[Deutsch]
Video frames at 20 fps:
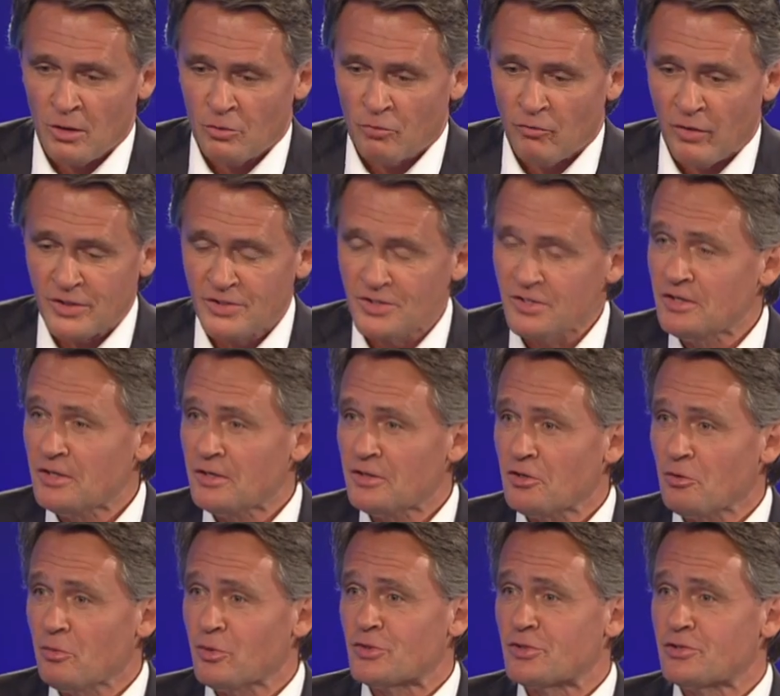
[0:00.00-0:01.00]
Weiß ich nicht,
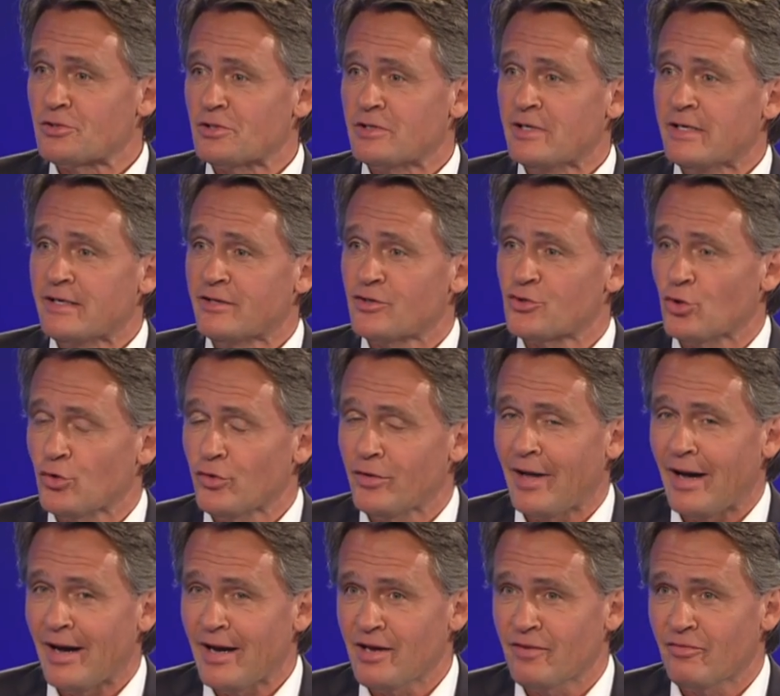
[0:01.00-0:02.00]
aber es liegt schon
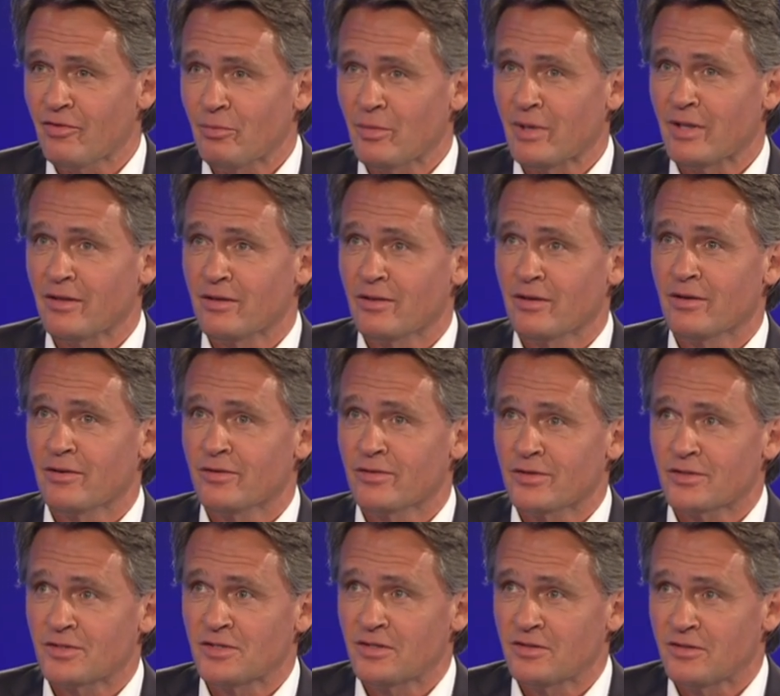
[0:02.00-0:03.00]
nahe, wenn man äh,
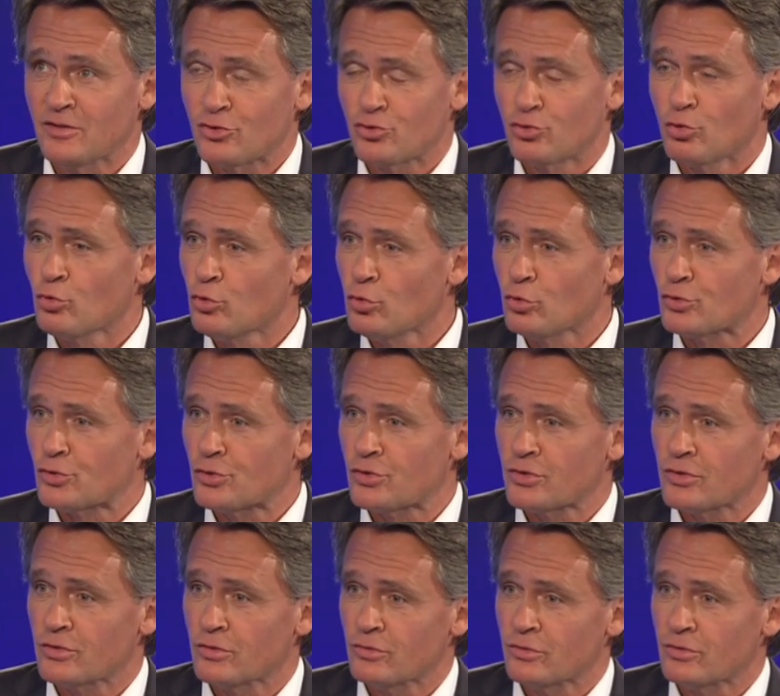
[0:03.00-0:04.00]
sich den
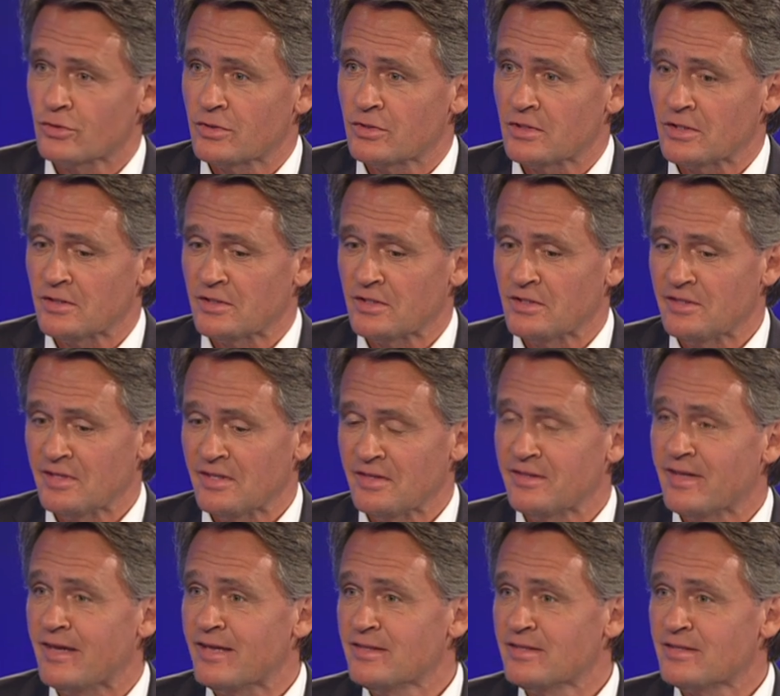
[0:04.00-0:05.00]
Sukkus und äh, die
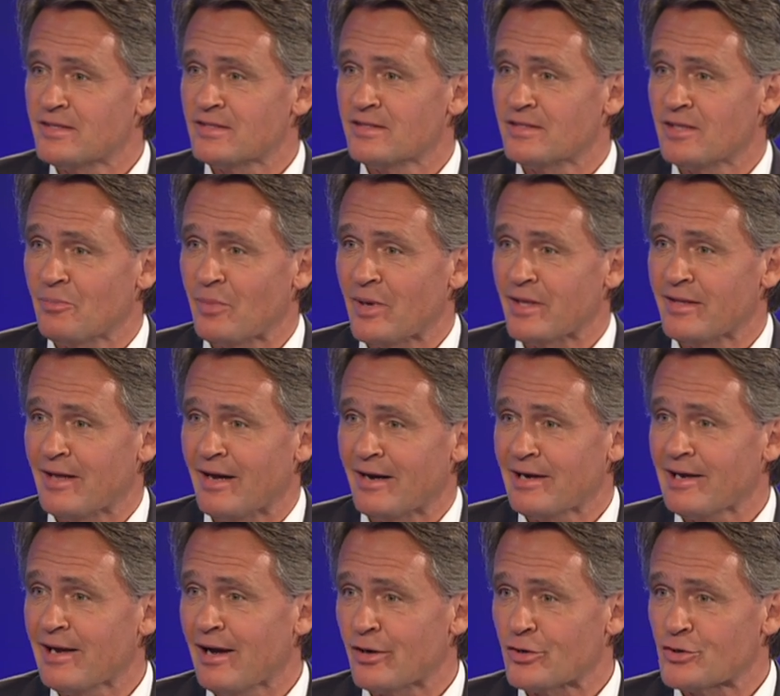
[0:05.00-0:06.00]
Tendenz der beiden
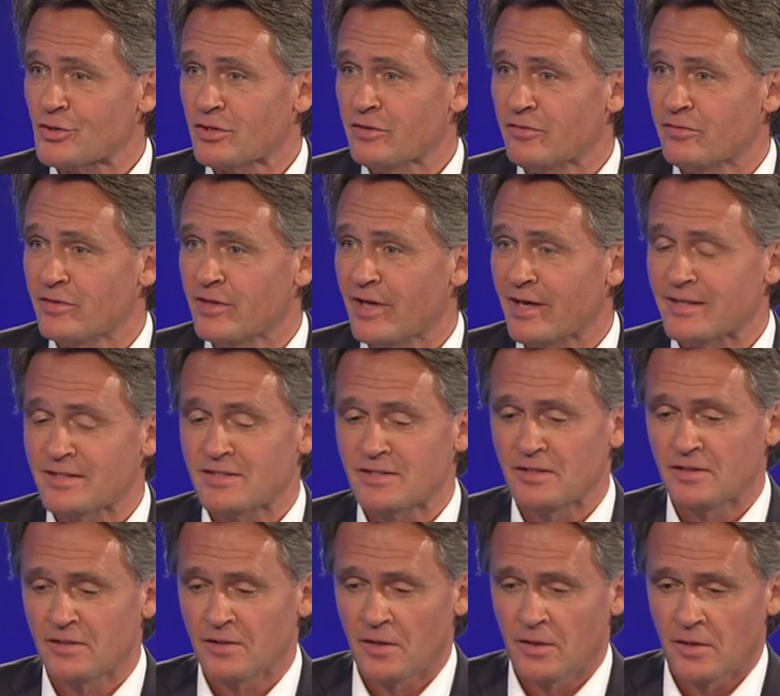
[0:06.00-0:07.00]
Anklagenschriften
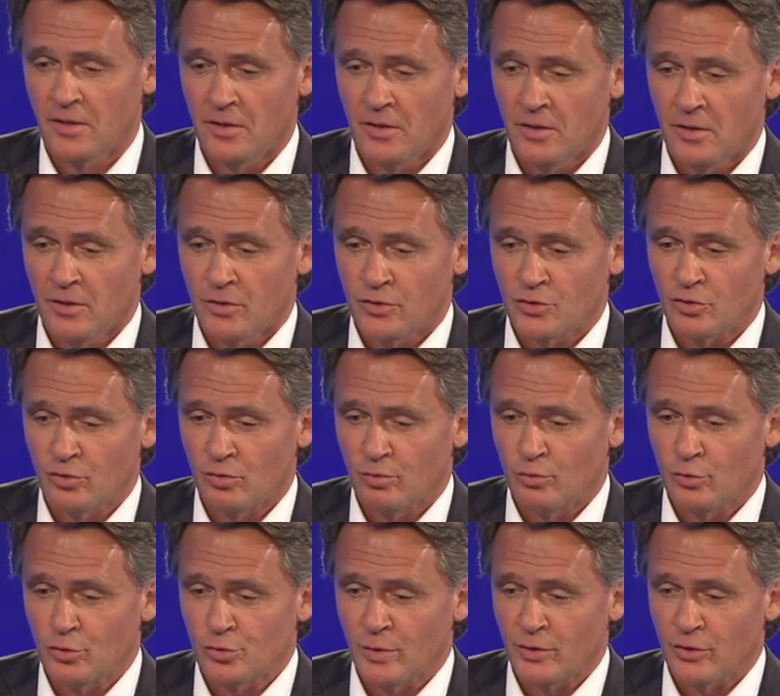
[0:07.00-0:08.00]
ansieht, so
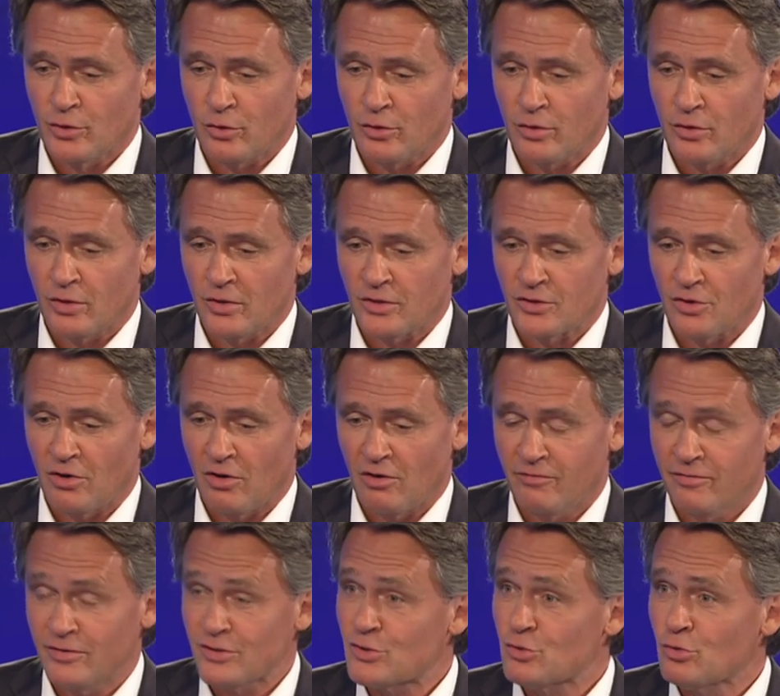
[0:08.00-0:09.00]
muss man doch äh, zur
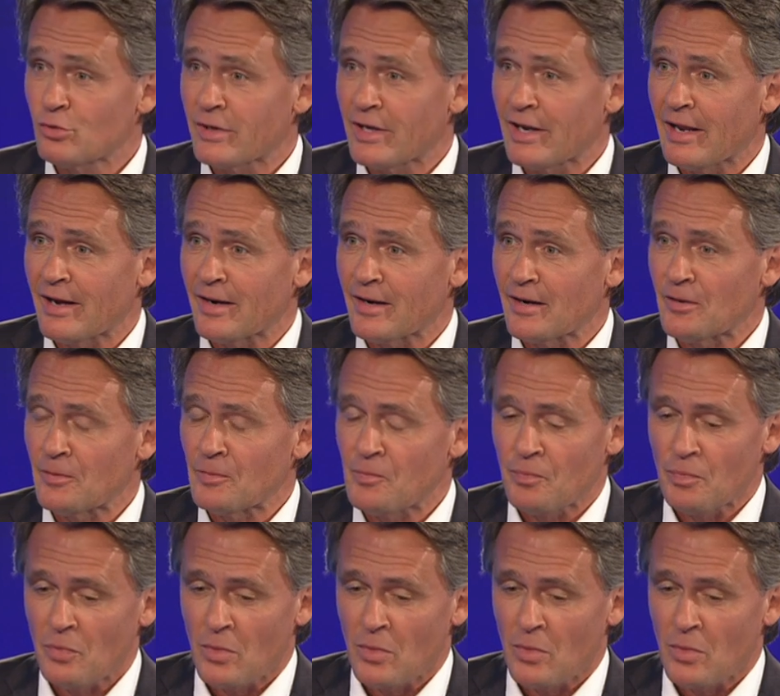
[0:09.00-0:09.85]
Auffassung gelangen,